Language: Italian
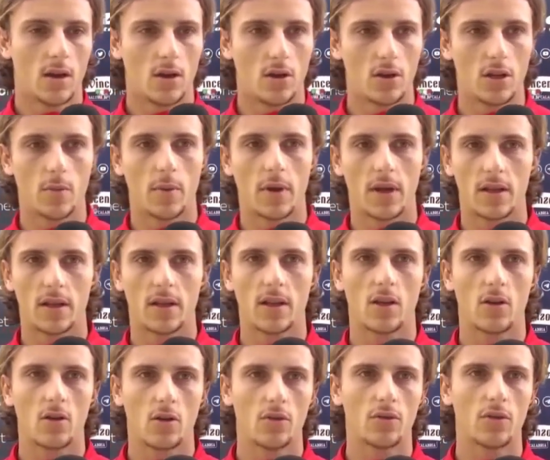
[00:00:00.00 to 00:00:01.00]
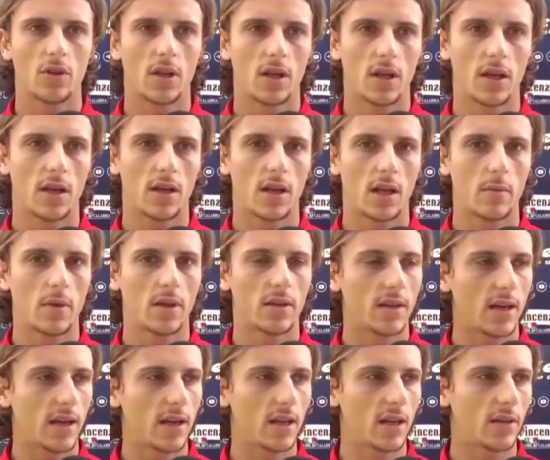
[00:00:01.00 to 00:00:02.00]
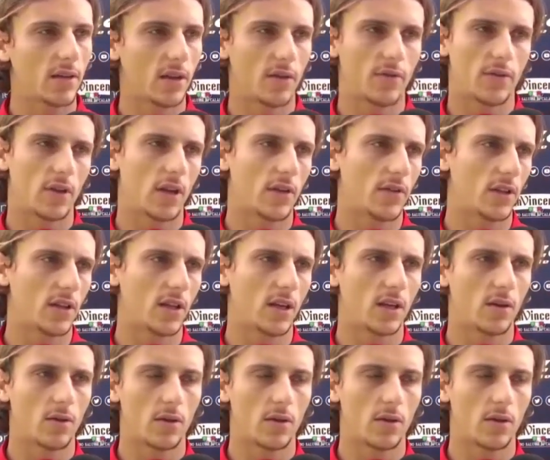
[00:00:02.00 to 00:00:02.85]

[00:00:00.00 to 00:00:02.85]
ogni parità che incontri è una battaglia e fa una fatica,